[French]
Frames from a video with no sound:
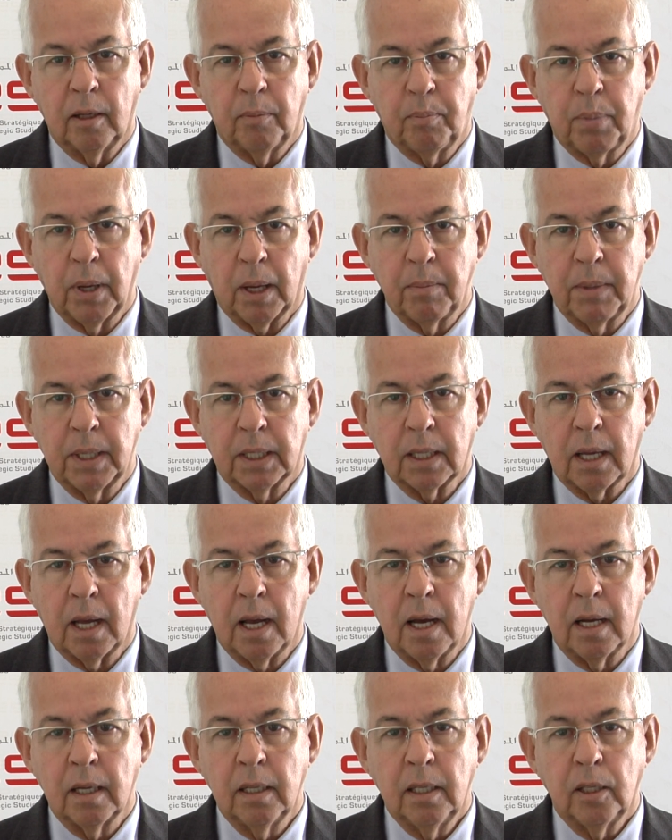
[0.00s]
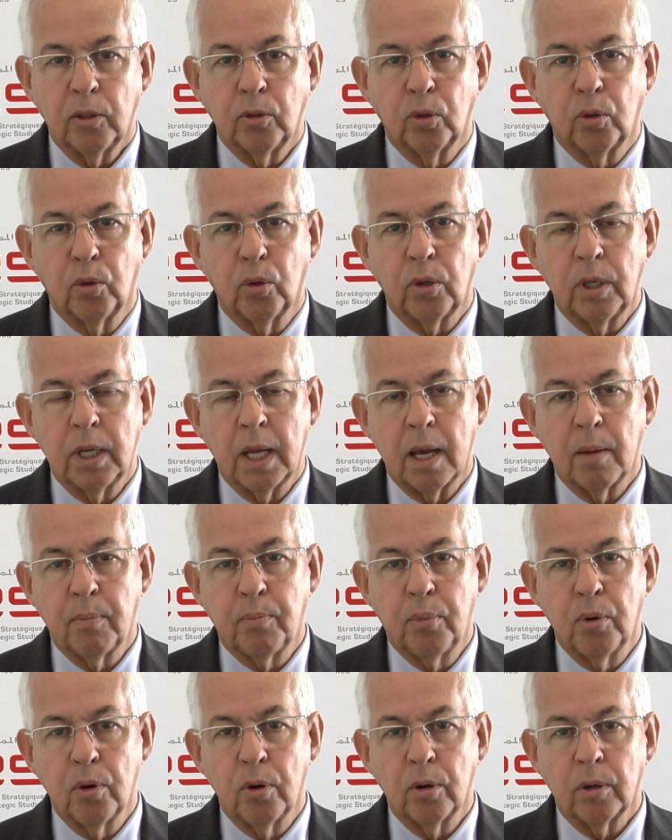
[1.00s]
permettra de donner un
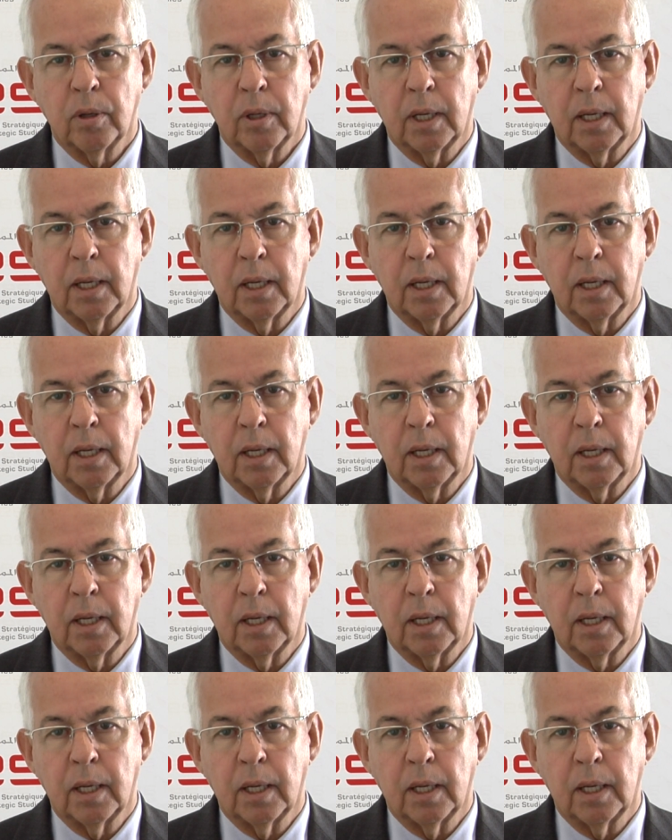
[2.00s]
peu